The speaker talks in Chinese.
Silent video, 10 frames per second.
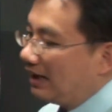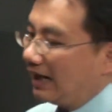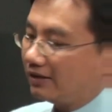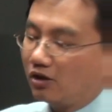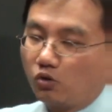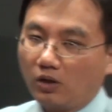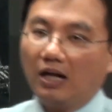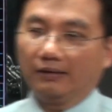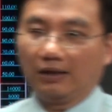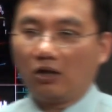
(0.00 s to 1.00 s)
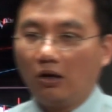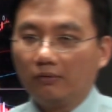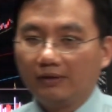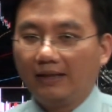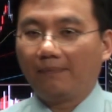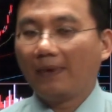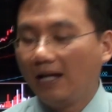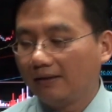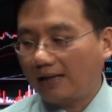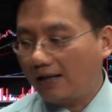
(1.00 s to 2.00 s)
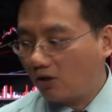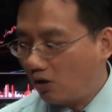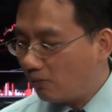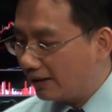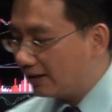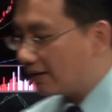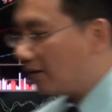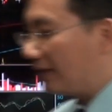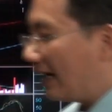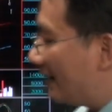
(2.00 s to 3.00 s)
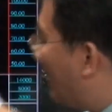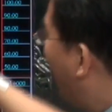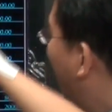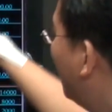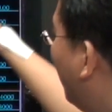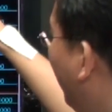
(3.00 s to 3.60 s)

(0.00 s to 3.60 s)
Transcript: 它的最好的空点。在空完的时候，它下来就